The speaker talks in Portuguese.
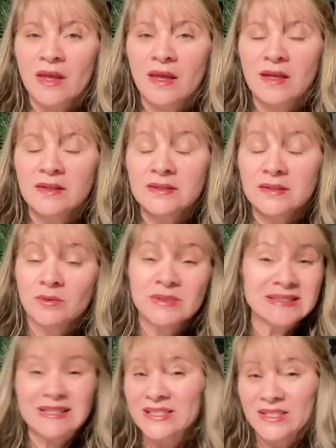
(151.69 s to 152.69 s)
eles são
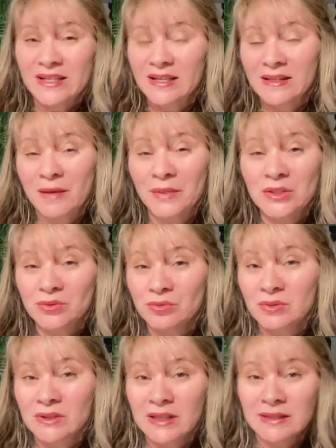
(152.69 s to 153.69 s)
exageradamente
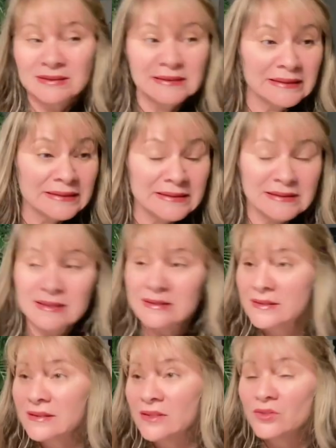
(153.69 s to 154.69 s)
tudo deles é da
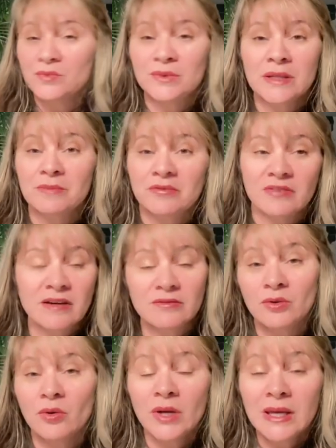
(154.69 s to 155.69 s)
licença excuse me né por
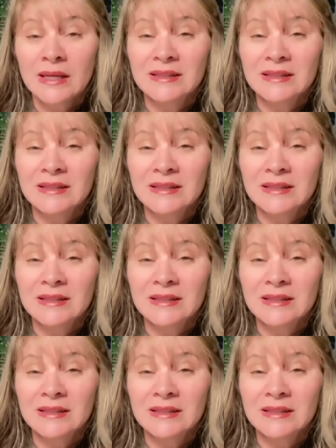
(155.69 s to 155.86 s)
favor